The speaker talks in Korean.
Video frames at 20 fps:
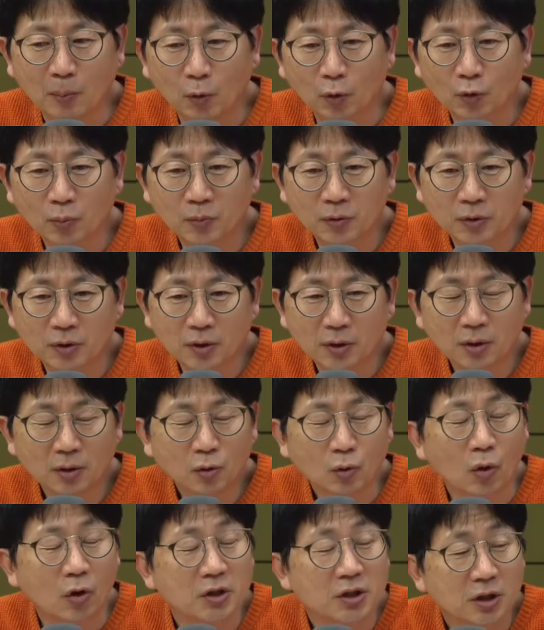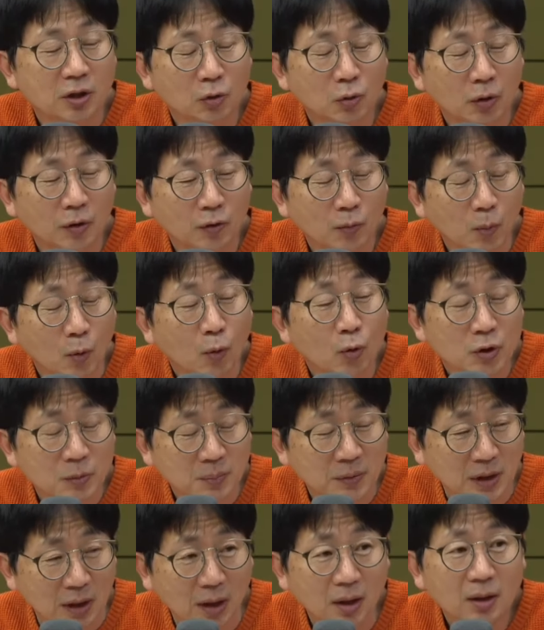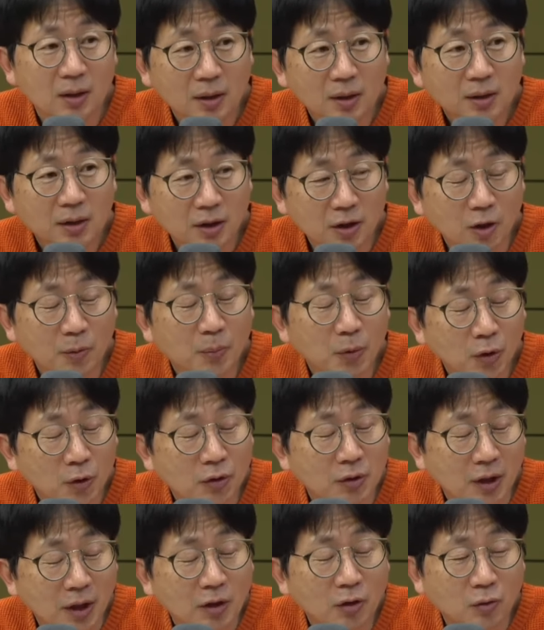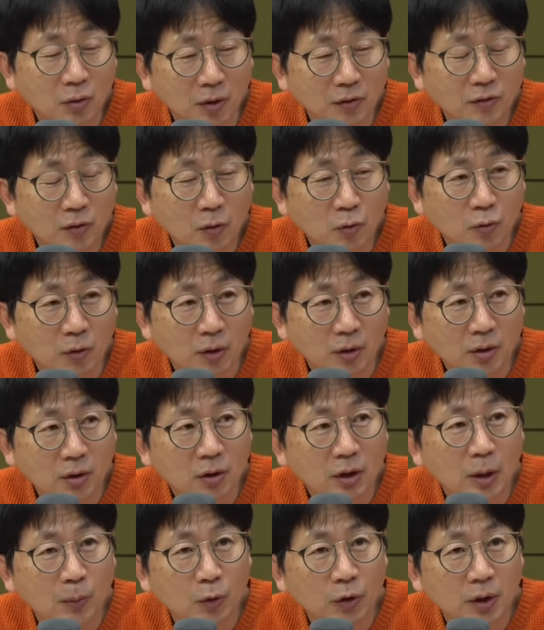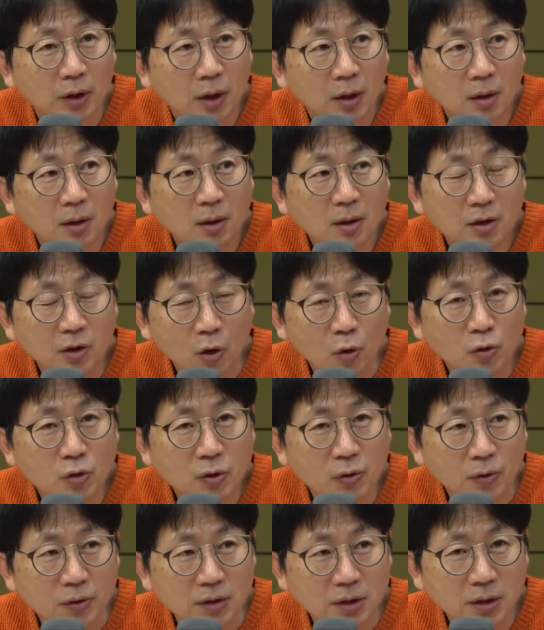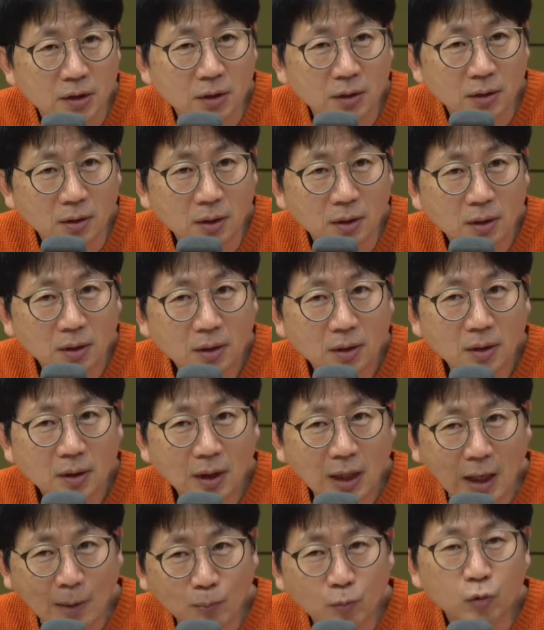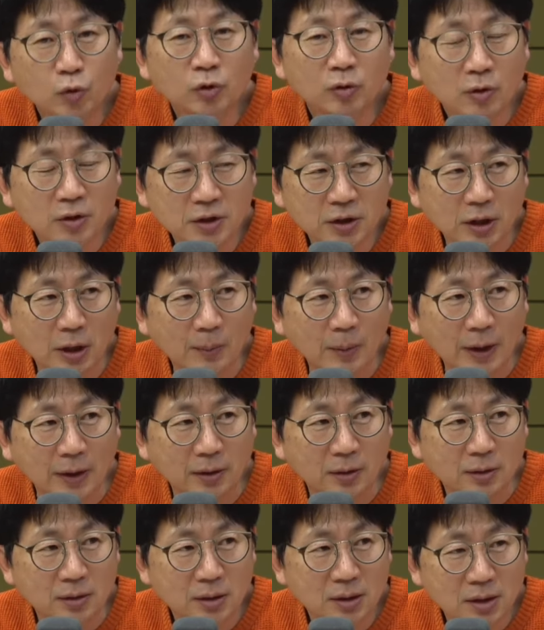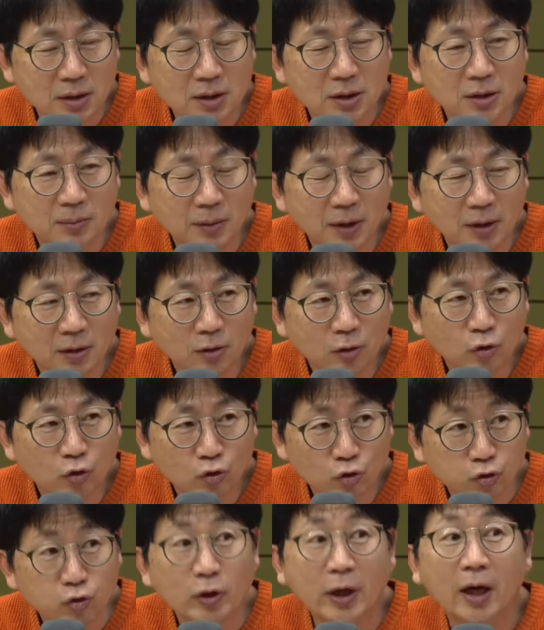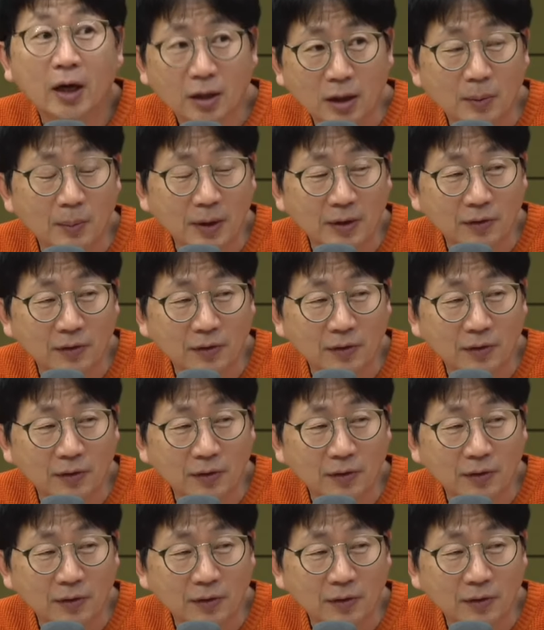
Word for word: 모습들을 또 어진을 통해서 보고 싶다 음. 이런 표현을 하기도 했었고요. 그러다 보니까 영조 어진은 한분 것이 남아 있지만 예. 두 개가 남아